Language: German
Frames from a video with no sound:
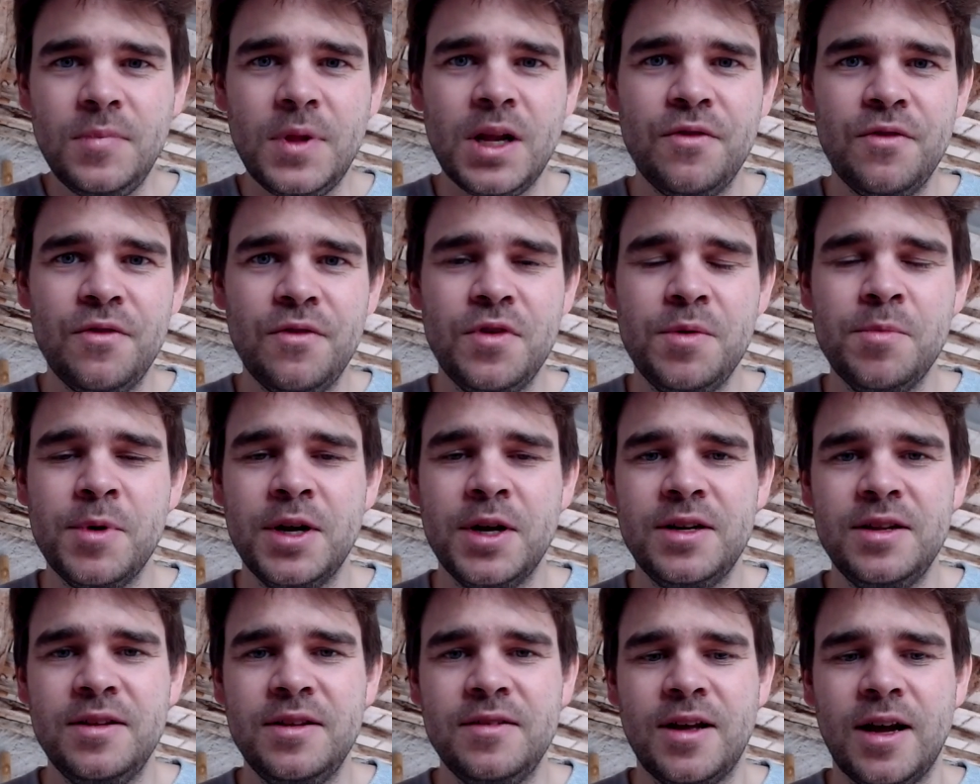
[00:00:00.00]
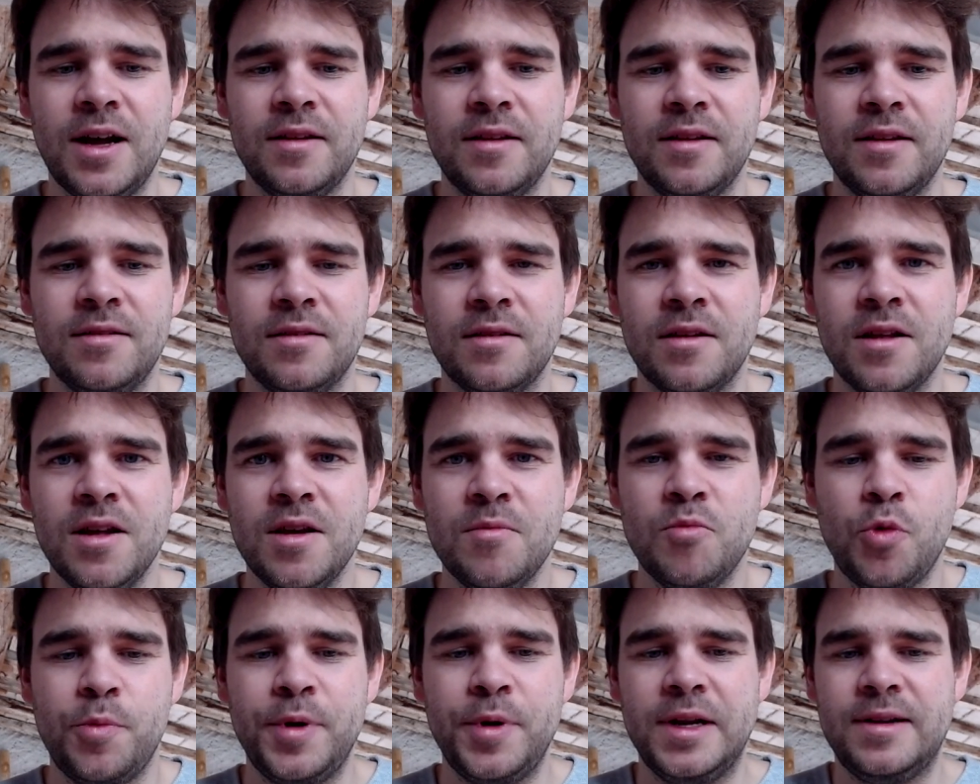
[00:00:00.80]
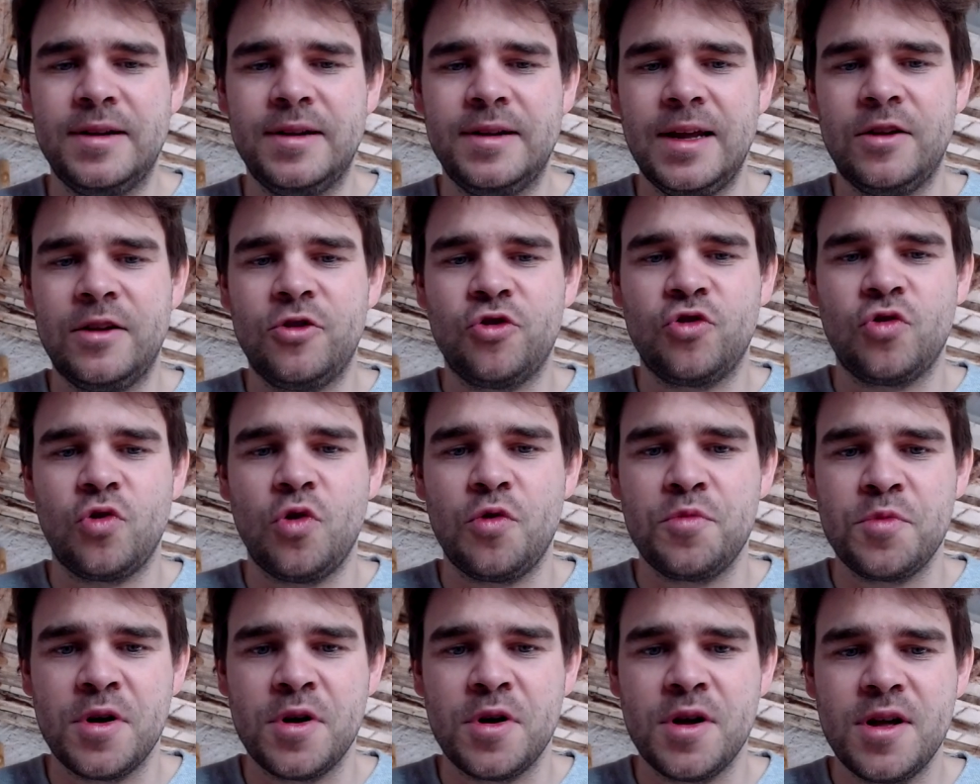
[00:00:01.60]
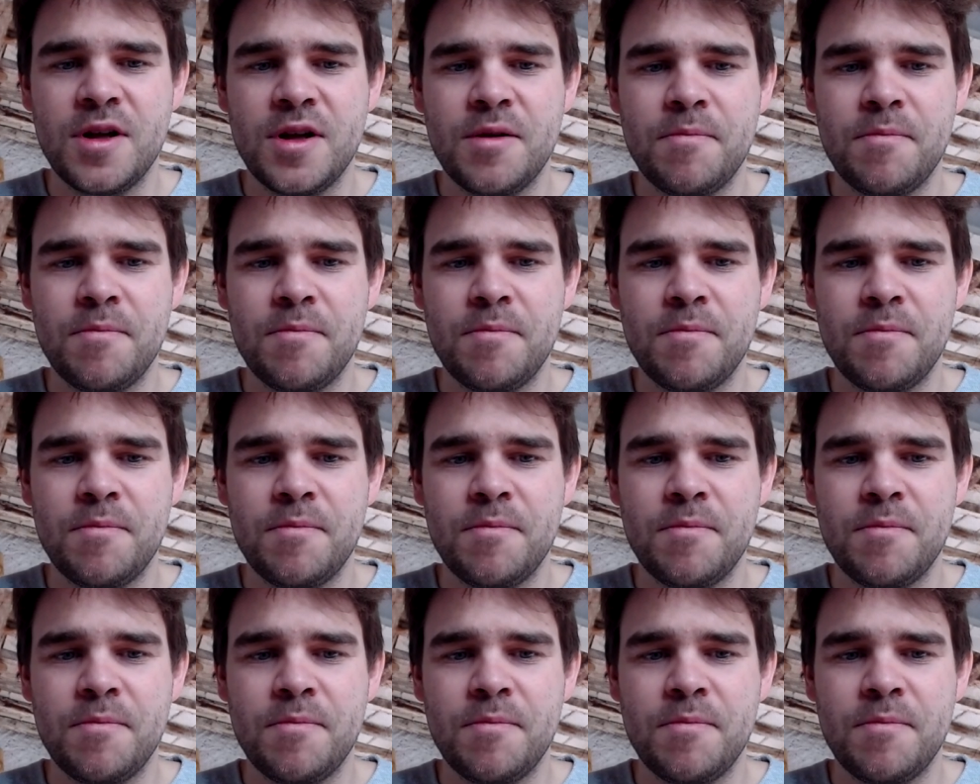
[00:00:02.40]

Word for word: wie man diese ganzen Mobilitätsströme